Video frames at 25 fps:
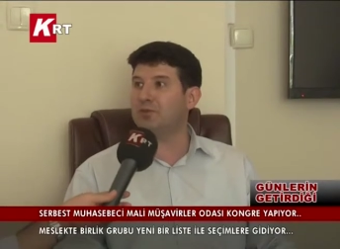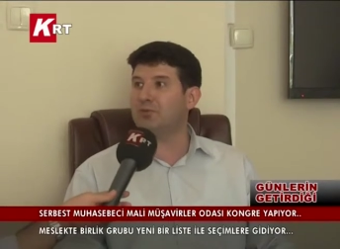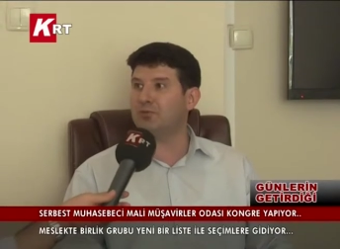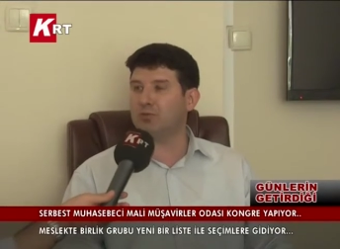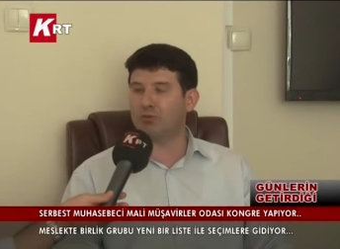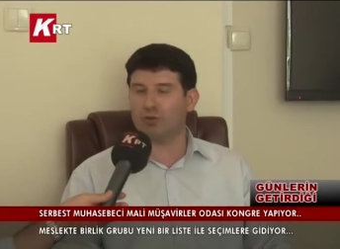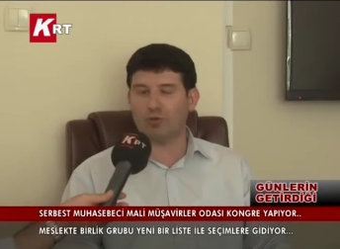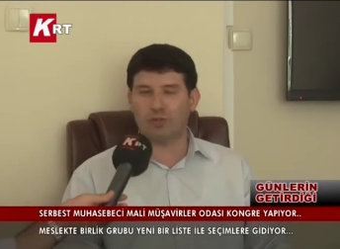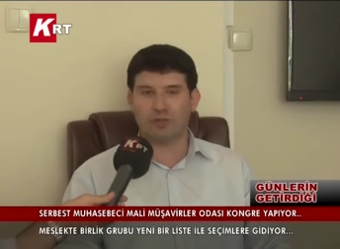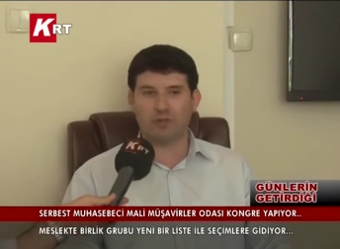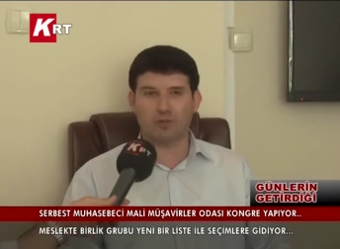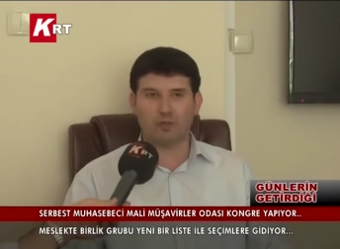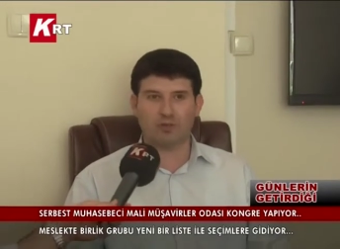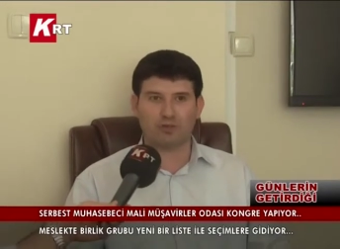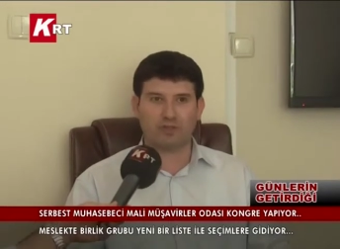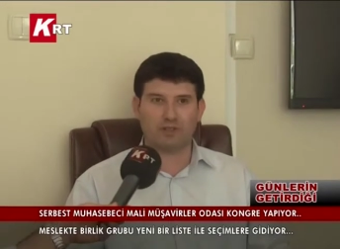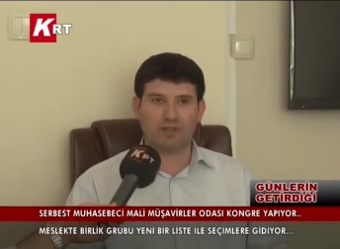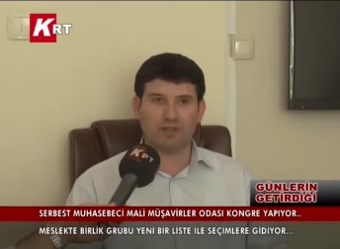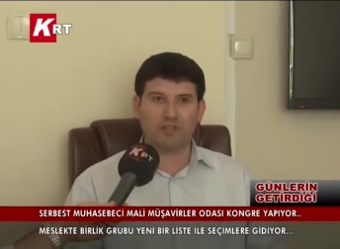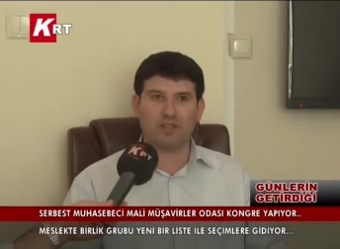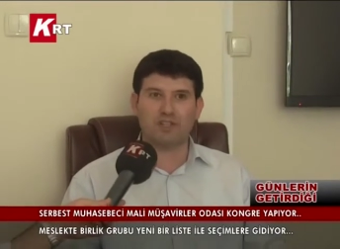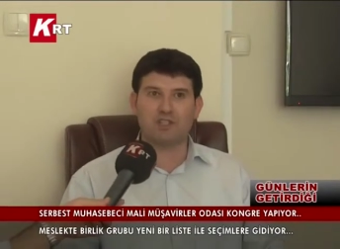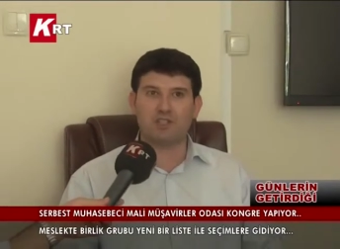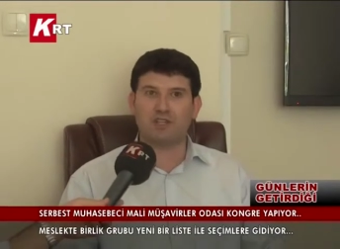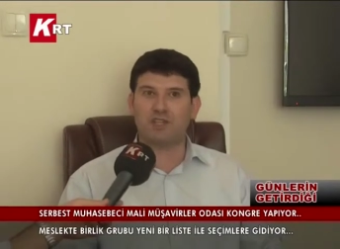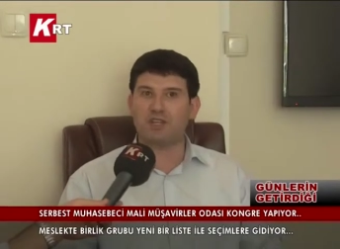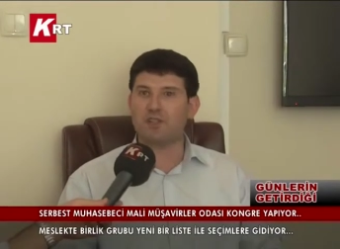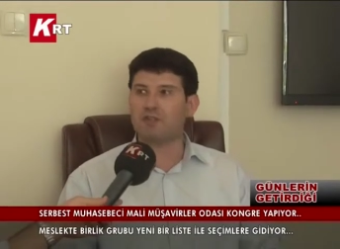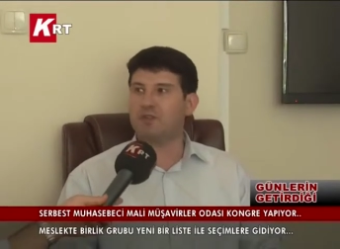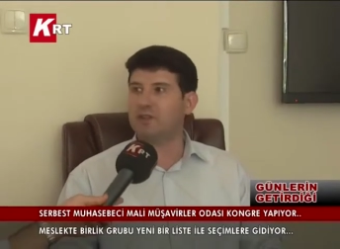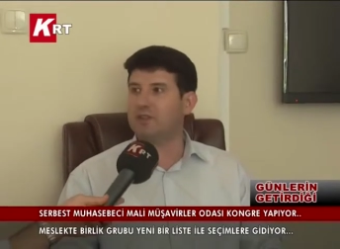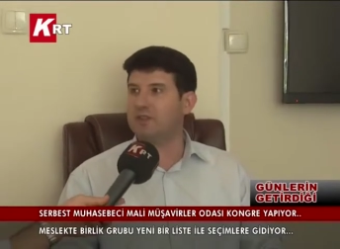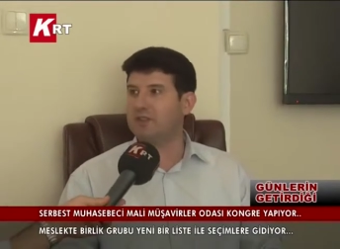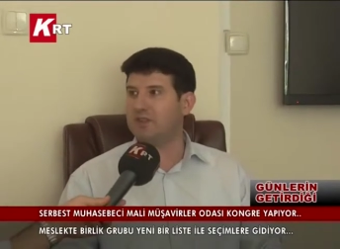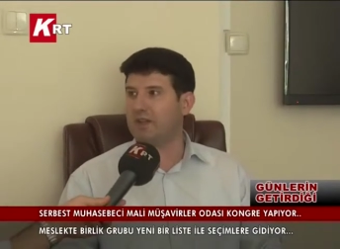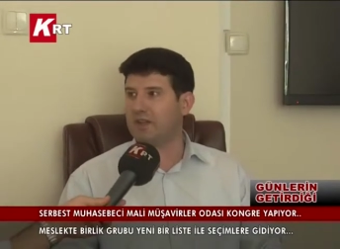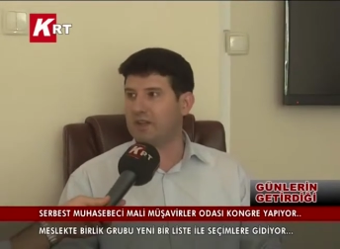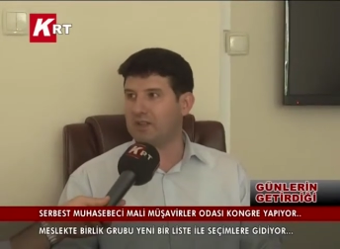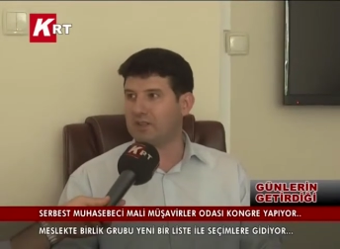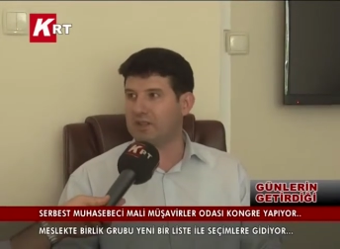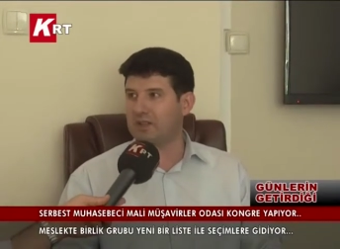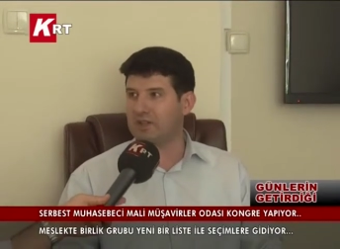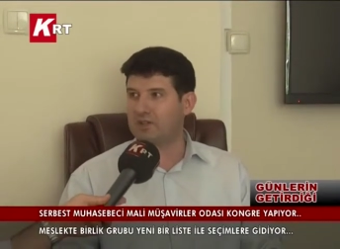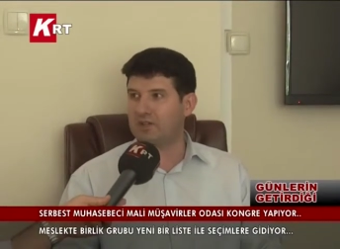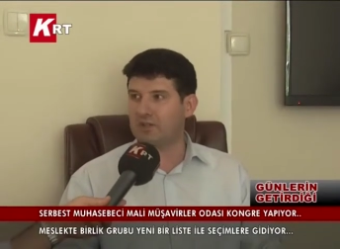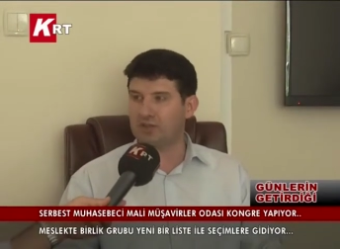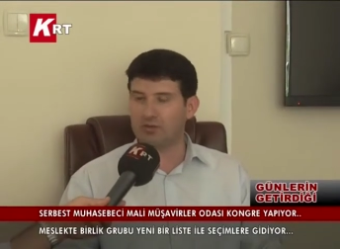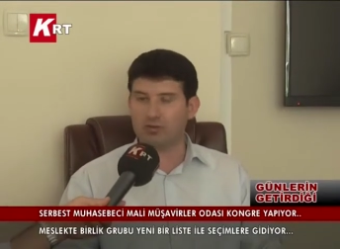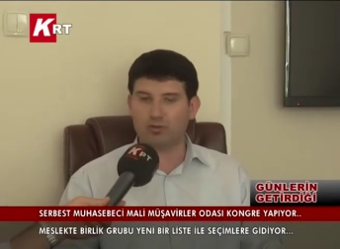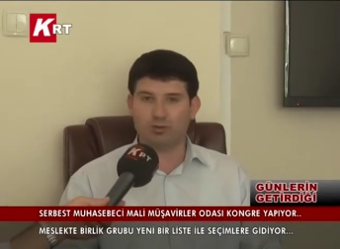bile zorlanıyoruz. Yani gece geç vakitlere
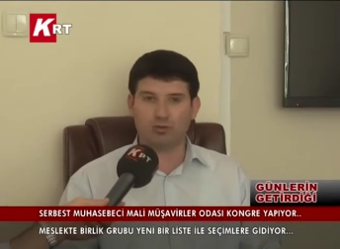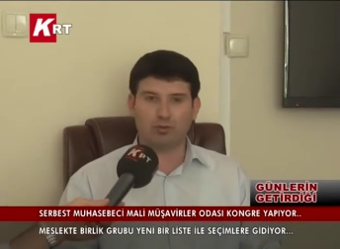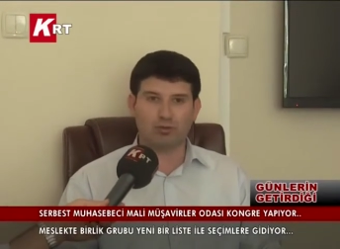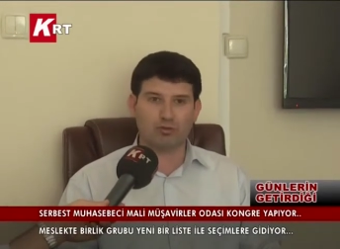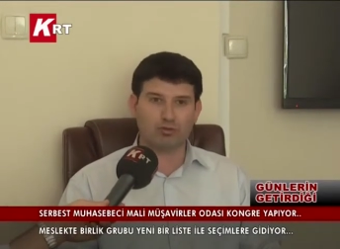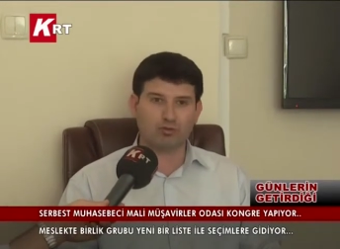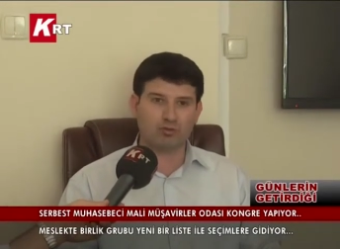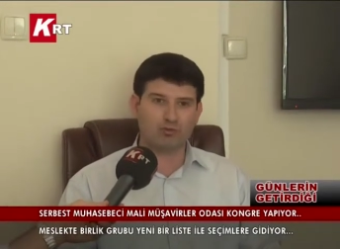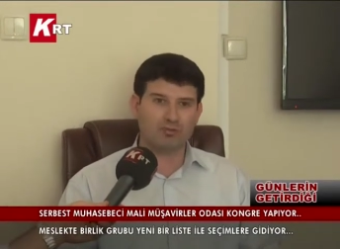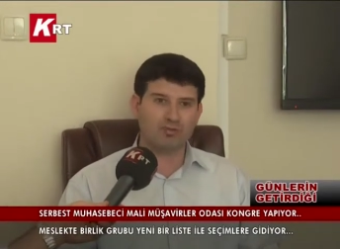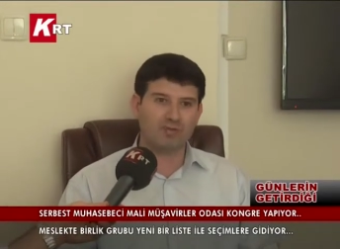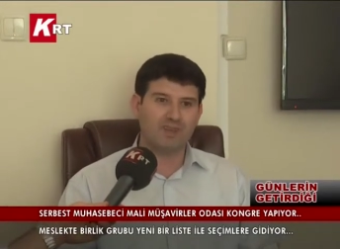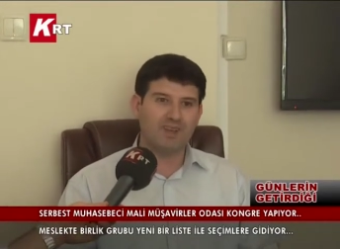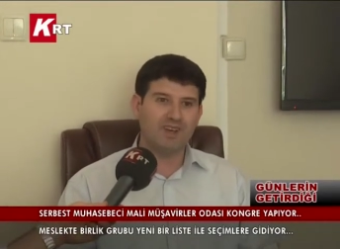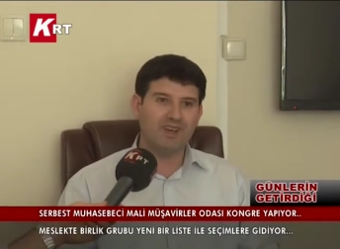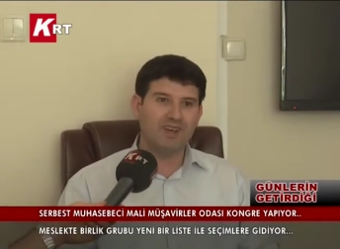kadar çalışıyoruz.